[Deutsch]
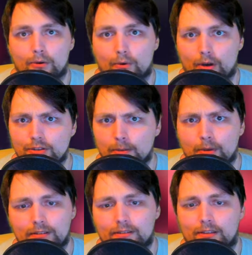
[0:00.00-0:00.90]
Roger
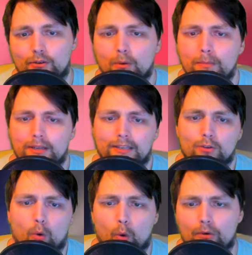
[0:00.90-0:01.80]
möchte sich
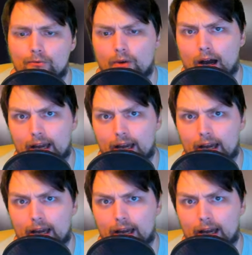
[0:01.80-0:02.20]
unbedingt Oden für